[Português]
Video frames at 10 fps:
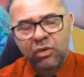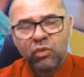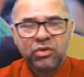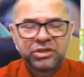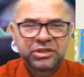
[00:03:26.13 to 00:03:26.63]

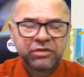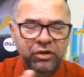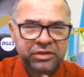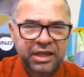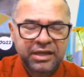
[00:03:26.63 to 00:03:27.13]
Uns
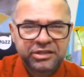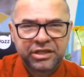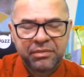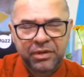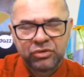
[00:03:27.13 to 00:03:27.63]
voltaram a
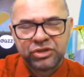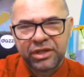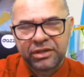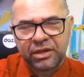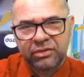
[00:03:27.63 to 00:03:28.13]
receber com
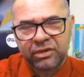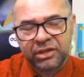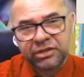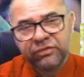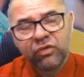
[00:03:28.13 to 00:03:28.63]
direito a
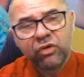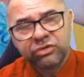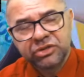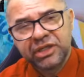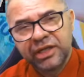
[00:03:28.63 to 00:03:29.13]
retroativo,
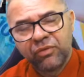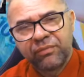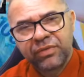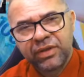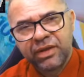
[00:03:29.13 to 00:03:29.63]
outros não.